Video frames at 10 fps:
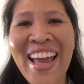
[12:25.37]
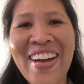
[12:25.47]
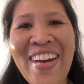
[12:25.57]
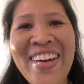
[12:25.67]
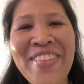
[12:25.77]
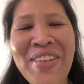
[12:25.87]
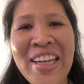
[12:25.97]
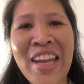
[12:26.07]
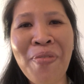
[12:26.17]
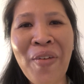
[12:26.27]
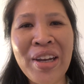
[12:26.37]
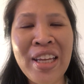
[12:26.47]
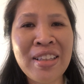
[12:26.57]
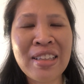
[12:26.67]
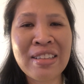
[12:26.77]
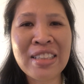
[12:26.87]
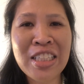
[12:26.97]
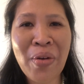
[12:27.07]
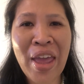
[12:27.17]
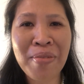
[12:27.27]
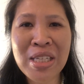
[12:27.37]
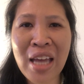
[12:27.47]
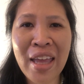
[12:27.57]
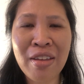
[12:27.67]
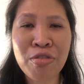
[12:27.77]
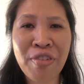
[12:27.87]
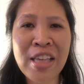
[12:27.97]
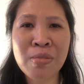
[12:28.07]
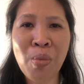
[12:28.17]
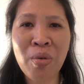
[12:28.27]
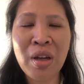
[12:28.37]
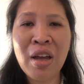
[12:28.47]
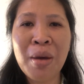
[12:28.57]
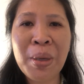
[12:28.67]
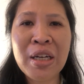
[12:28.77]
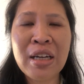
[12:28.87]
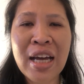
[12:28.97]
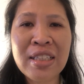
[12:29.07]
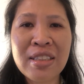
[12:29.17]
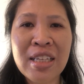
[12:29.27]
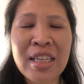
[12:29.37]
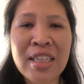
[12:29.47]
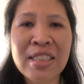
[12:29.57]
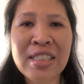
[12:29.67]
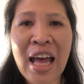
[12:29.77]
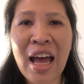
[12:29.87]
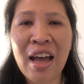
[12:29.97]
ก็เลยเป็นเหตุผลที่หนึ่งที่ตัวเองไม่ใช้ Facebook เพื่อที่จะ